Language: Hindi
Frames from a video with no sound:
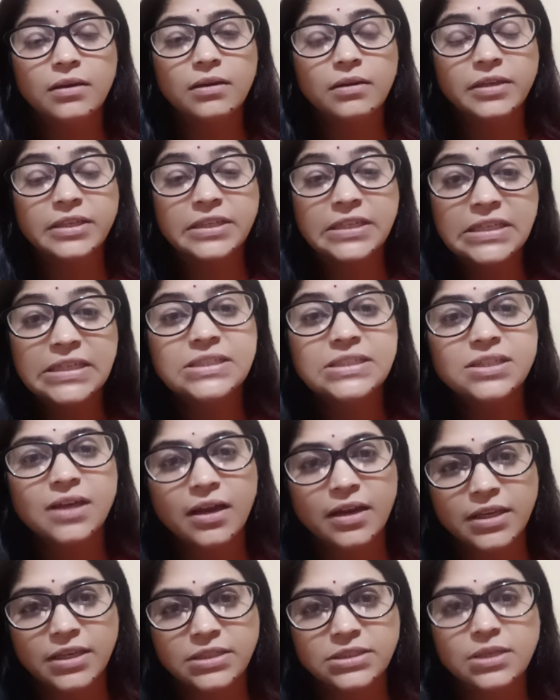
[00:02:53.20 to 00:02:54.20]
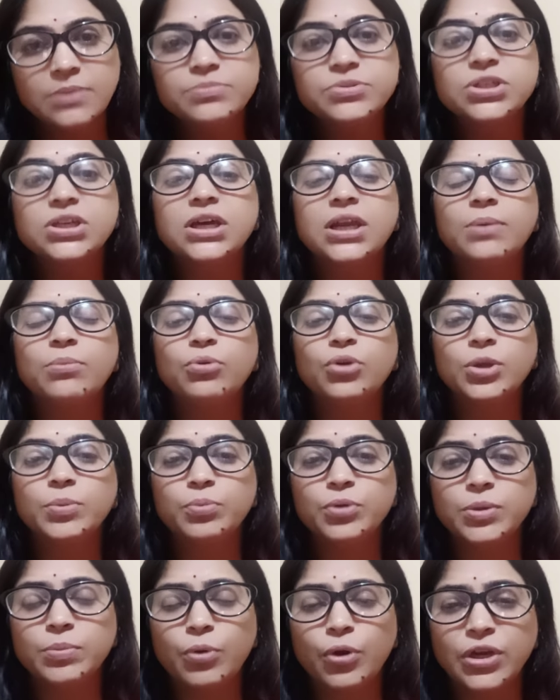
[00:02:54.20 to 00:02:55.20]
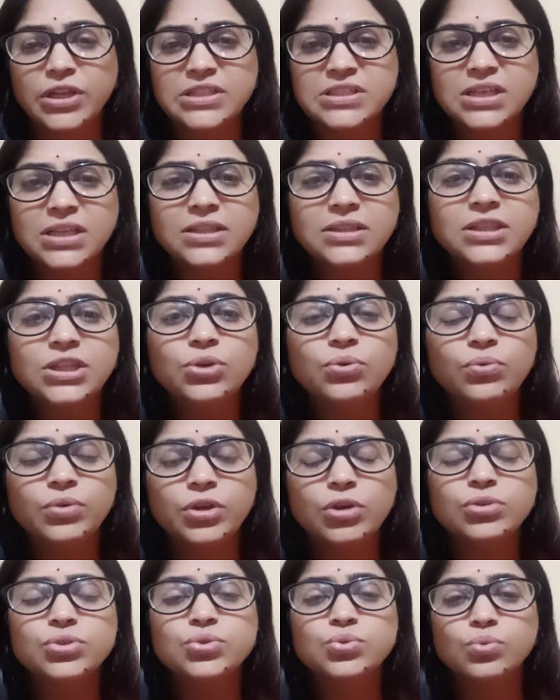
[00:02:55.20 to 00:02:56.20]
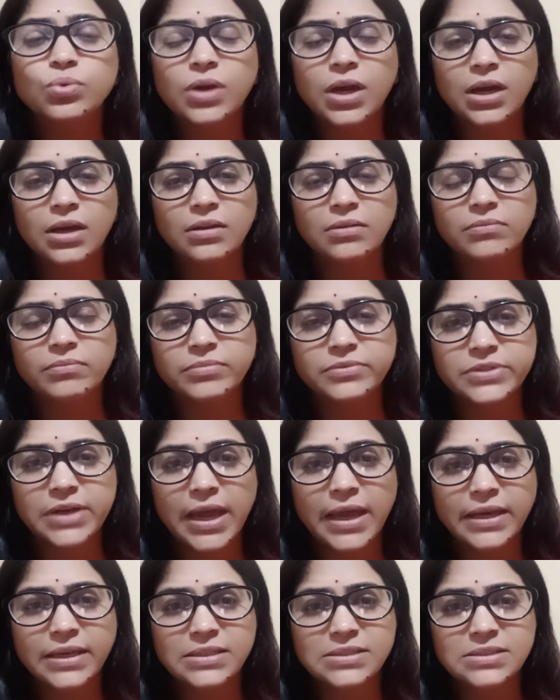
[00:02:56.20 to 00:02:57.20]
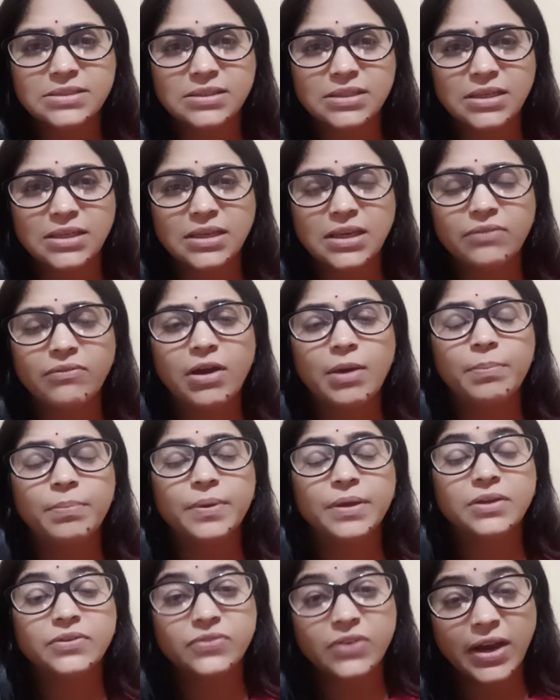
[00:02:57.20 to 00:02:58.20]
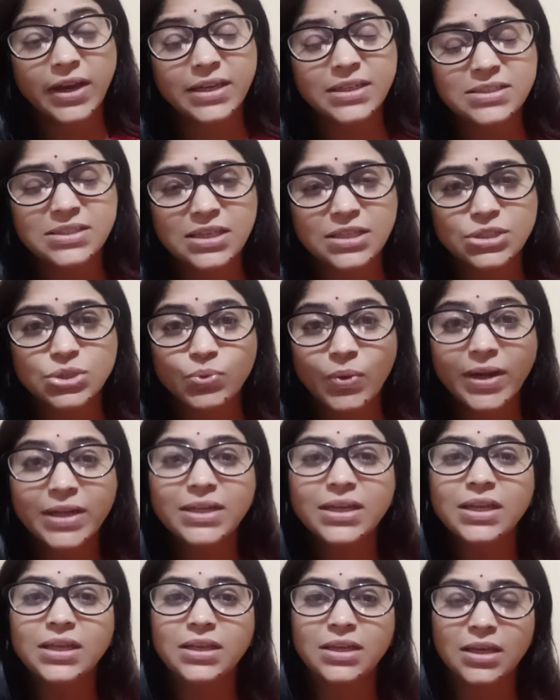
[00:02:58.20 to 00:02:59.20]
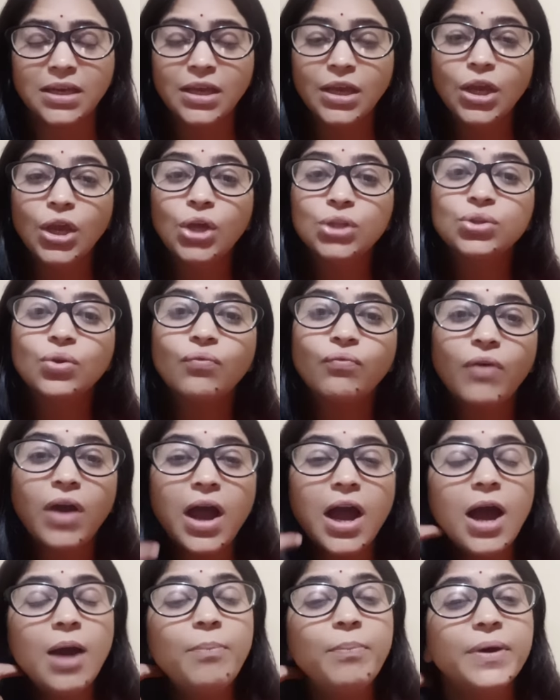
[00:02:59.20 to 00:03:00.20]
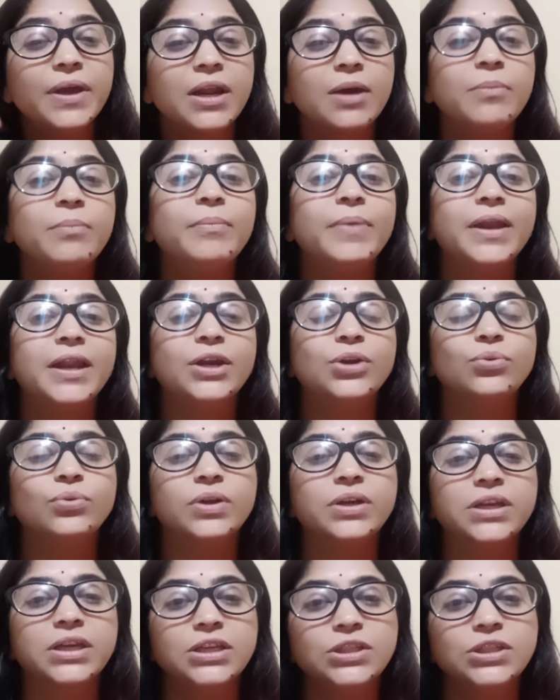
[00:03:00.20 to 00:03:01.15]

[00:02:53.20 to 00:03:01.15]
हीट आ गई एकदम से गर्म हो गई पूरी बॉडी जलती हुई और सूखा ड्राइनेस नहीं है वहाँ पर ड्राइनेस है स्वेट नहीं है तो वहाँ पर हम बेनाडोना के